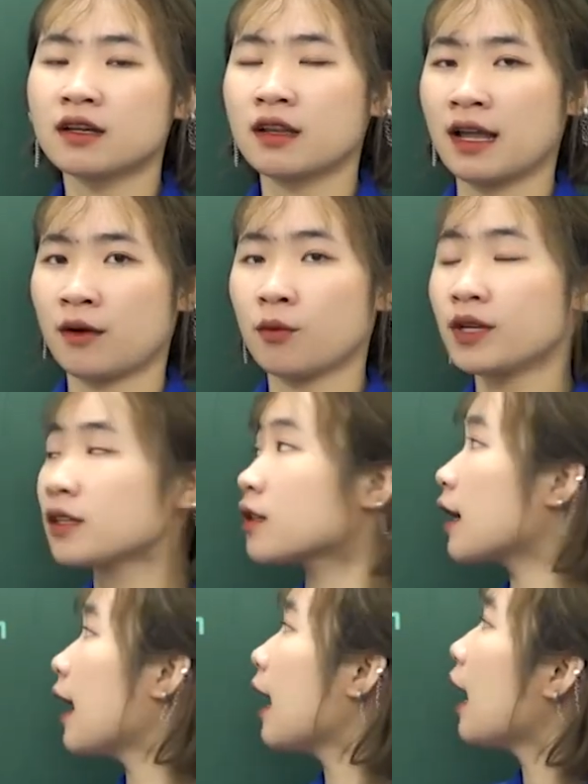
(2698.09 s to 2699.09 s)
language.
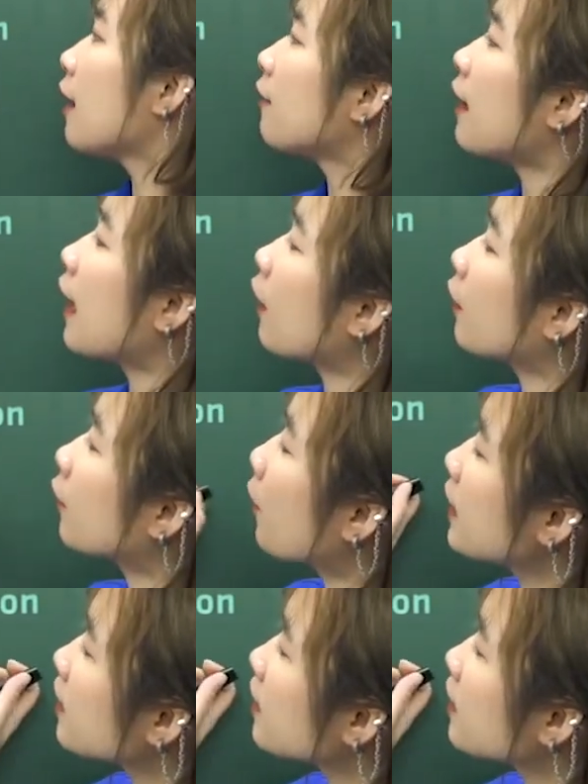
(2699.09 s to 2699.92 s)
Và quan